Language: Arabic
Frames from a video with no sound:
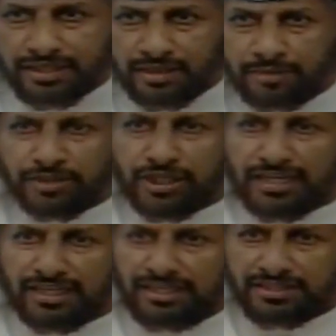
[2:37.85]

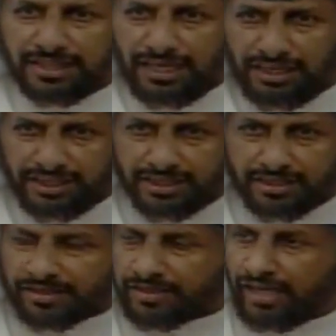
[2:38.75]
المشاكل اللي عندها الحين
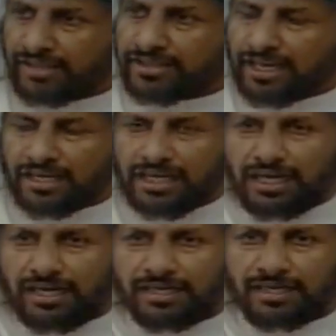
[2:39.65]
راح ندخل
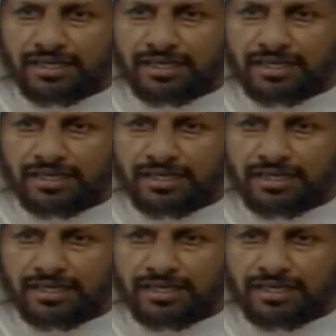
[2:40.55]
لها